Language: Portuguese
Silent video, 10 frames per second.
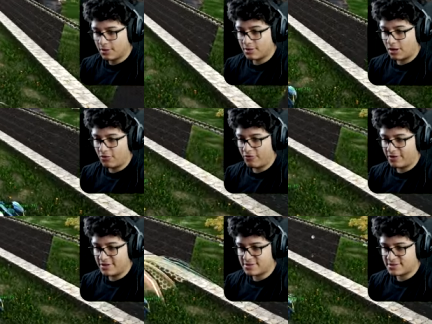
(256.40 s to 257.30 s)

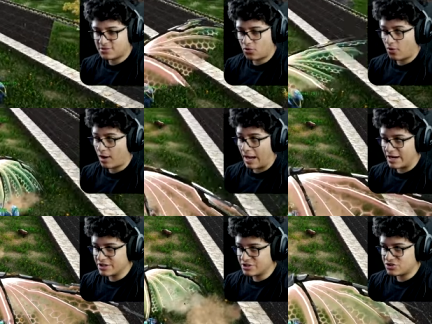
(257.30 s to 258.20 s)
Talvez o
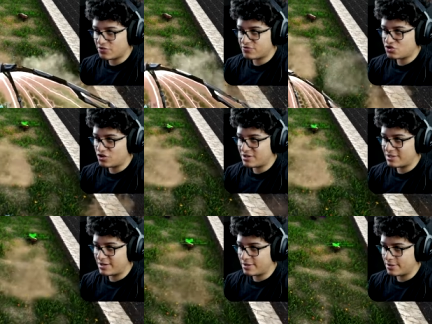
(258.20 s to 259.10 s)
large só funcione na
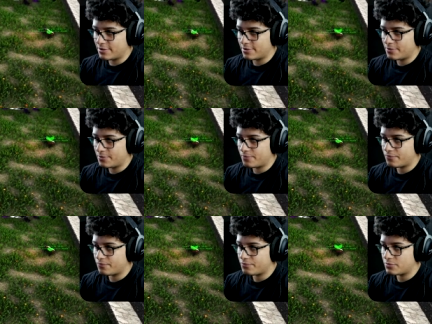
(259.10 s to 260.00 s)
aranha.
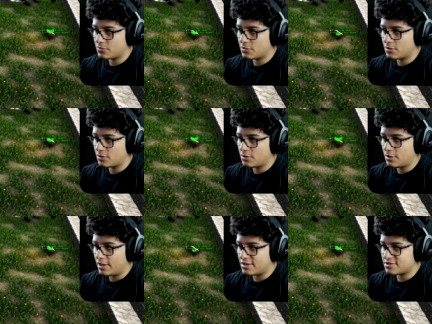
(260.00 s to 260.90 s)

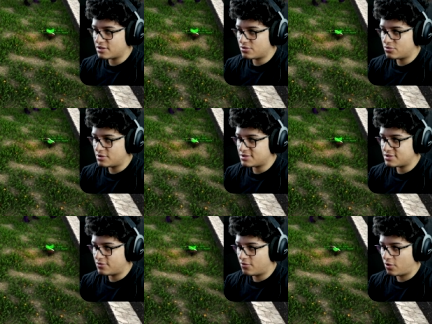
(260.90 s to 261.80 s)
Essas criaturas
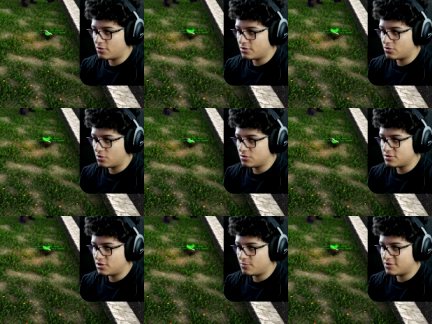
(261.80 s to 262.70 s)
evoque todos os
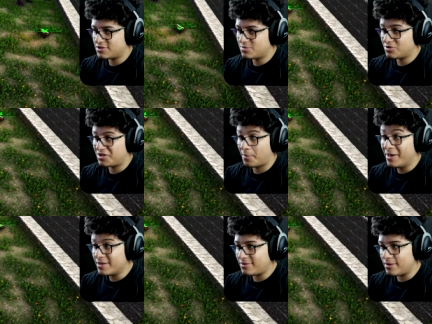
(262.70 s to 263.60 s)
elementos
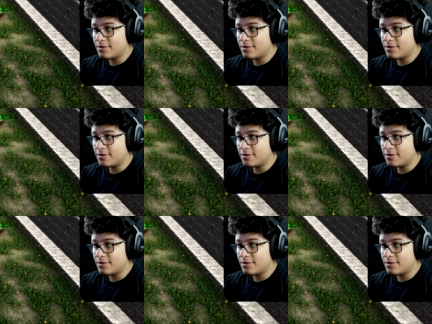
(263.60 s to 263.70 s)
simultaneamente?